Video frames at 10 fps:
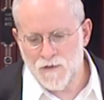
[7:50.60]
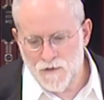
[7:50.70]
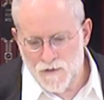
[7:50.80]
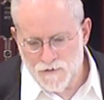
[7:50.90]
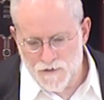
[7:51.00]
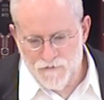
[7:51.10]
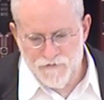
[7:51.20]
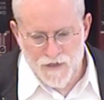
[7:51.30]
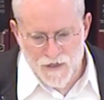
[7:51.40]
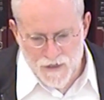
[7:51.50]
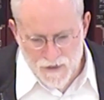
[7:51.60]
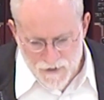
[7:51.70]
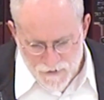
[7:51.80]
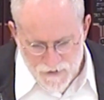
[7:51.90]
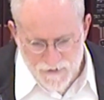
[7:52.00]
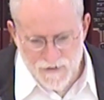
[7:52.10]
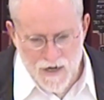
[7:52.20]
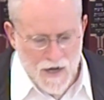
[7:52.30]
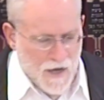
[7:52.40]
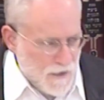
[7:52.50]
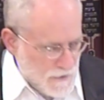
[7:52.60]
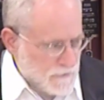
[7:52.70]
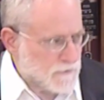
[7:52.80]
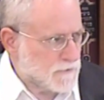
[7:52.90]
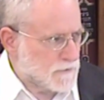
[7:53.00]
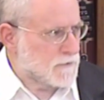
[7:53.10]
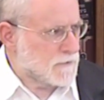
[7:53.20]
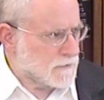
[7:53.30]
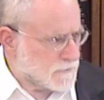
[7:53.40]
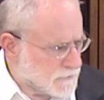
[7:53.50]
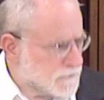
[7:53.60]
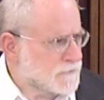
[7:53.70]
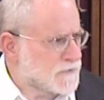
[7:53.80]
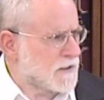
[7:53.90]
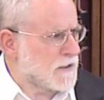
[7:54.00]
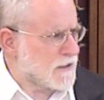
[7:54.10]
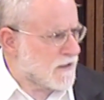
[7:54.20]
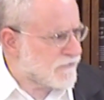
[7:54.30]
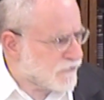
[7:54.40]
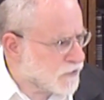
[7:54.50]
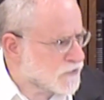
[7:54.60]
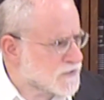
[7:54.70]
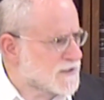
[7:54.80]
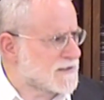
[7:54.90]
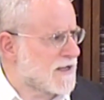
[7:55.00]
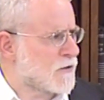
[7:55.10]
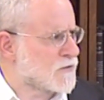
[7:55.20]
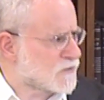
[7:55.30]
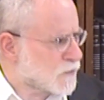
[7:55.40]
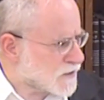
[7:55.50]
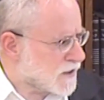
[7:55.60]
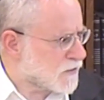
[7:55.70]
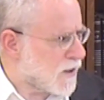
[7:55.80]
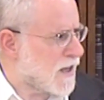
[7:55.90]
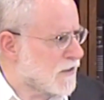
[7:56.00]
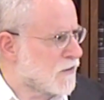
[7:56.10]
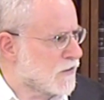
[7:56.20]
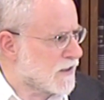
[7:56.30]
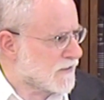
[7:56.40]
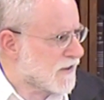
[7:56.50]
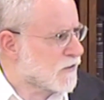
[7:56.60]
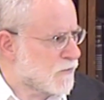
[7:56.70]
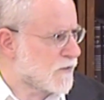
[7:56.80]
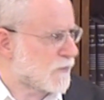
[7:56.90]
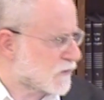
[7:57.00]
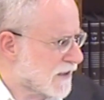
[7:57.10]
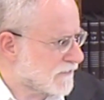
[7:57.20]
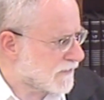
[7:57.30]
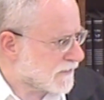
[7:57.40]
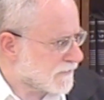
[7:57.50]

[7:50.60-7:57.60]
significa que aquí se está, ¿sí? en el fondo se está construyendo algo que es algo muy importante.